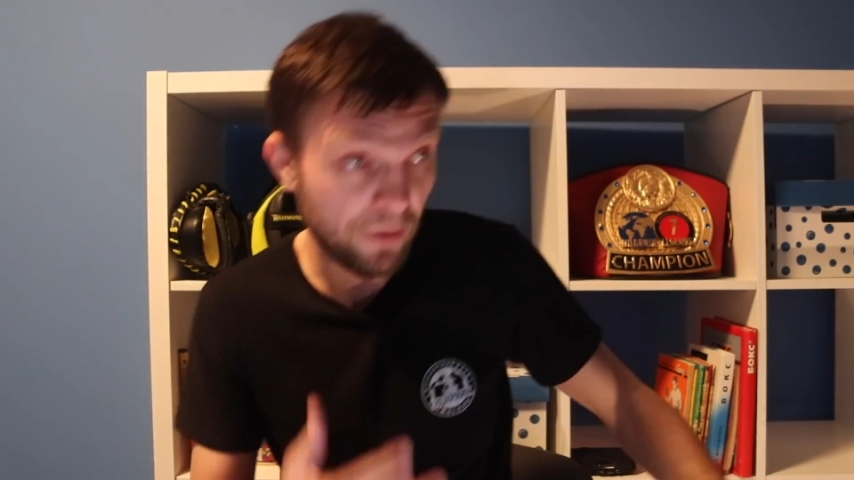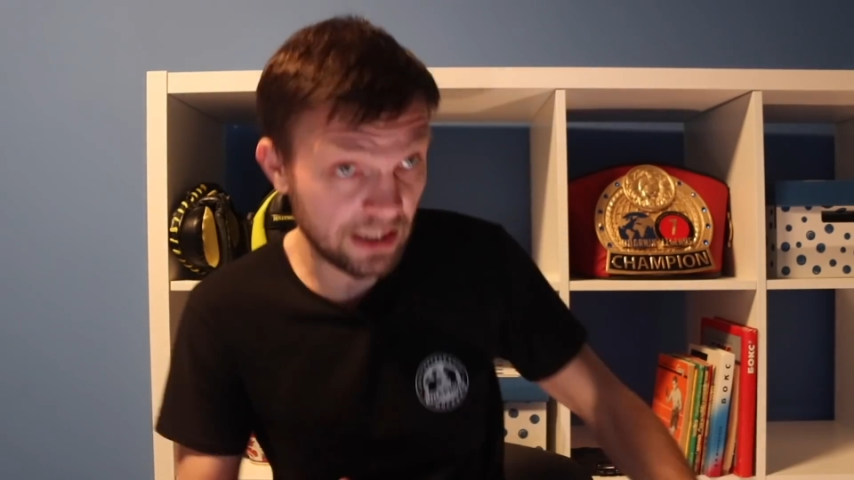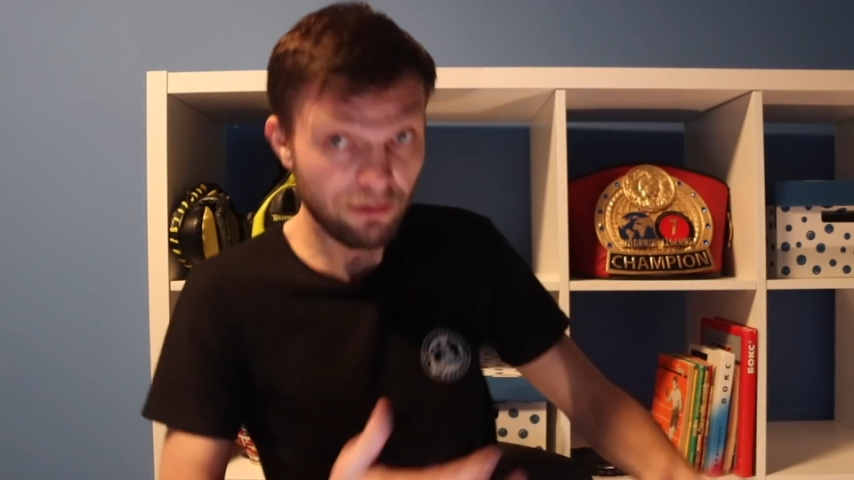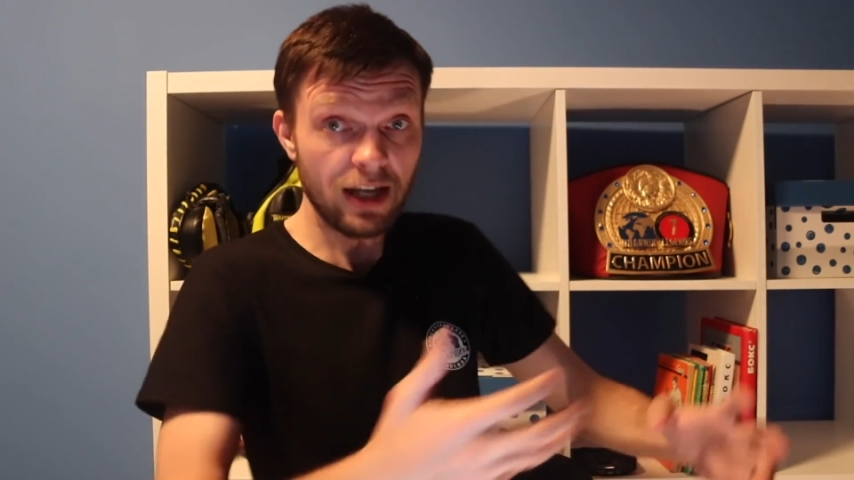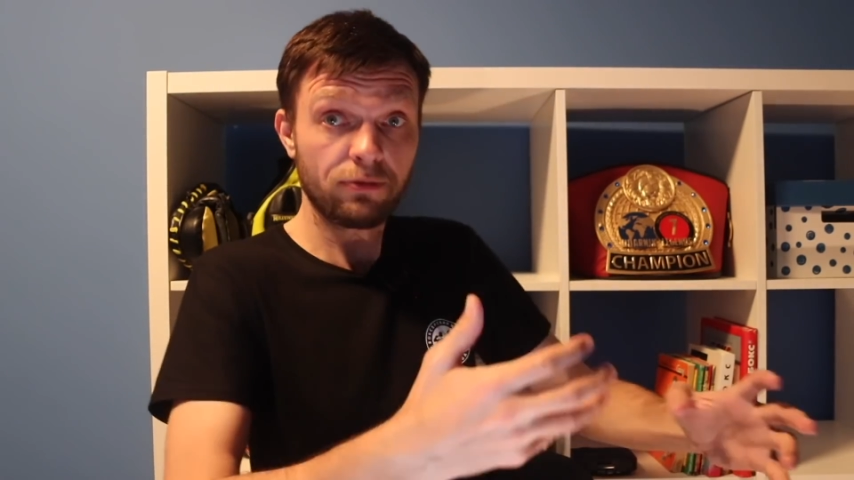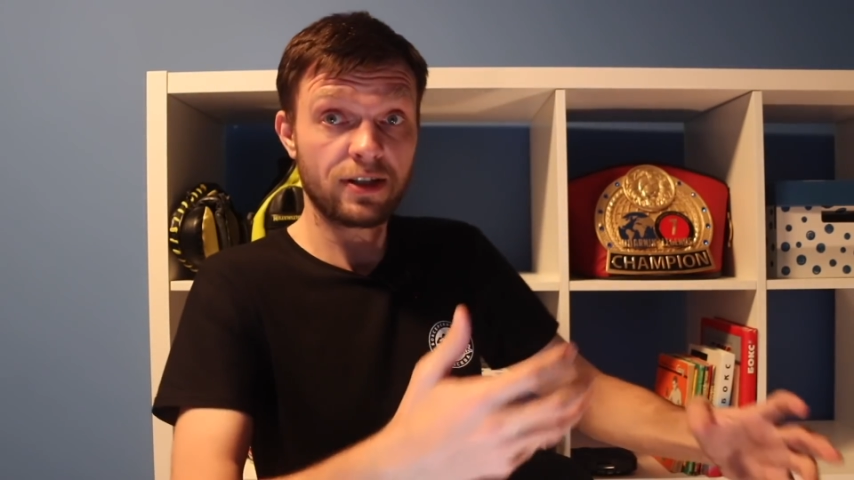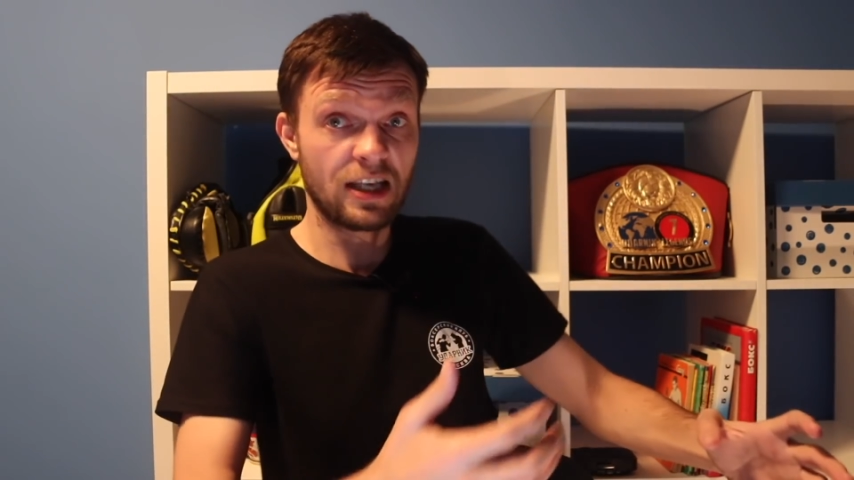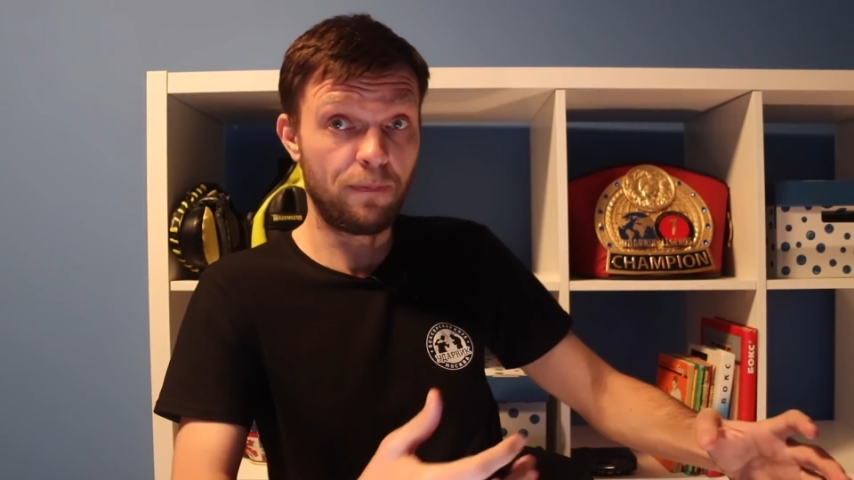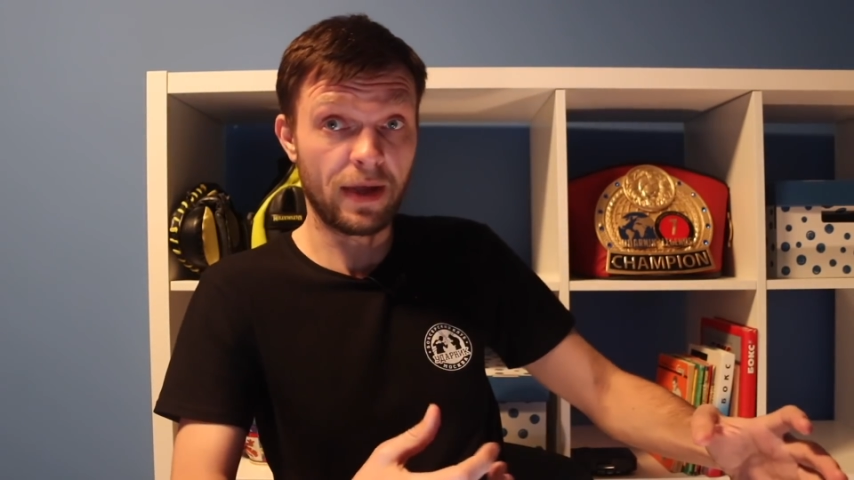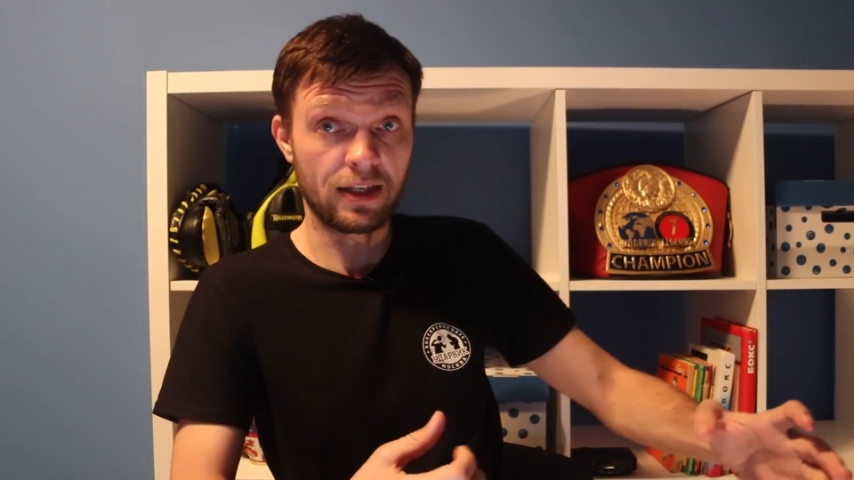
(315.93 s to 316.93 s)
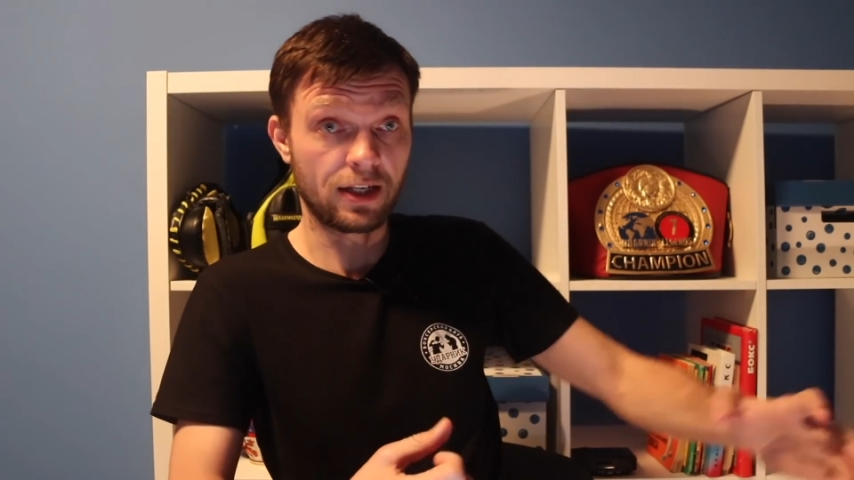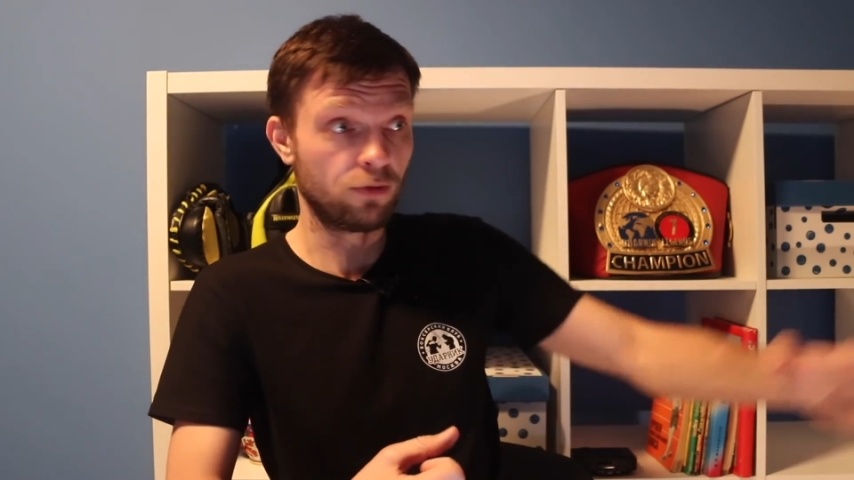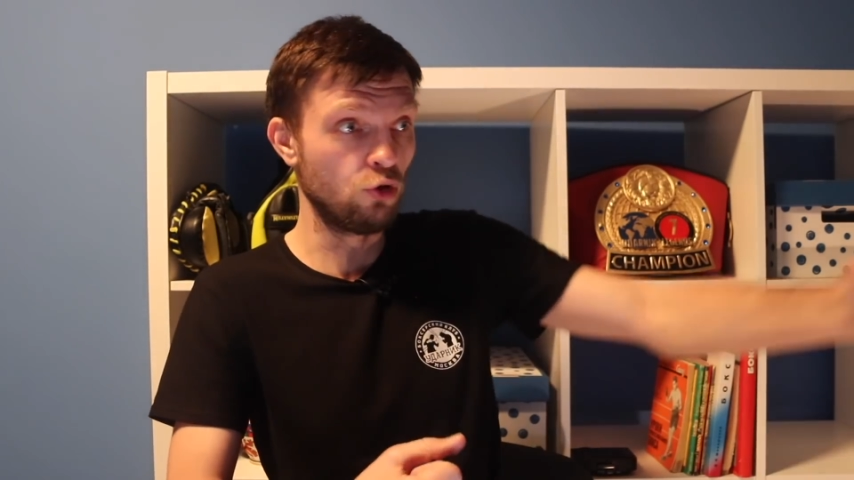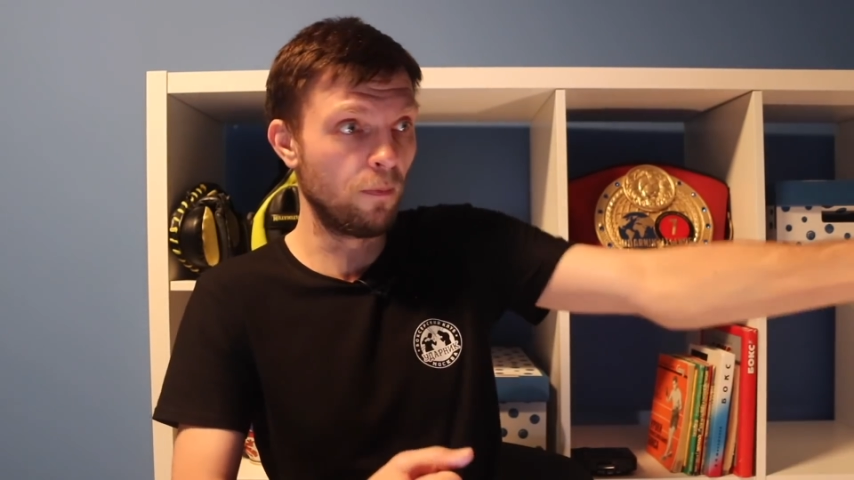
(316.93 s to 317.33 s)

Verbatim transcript: подхватывает соперников,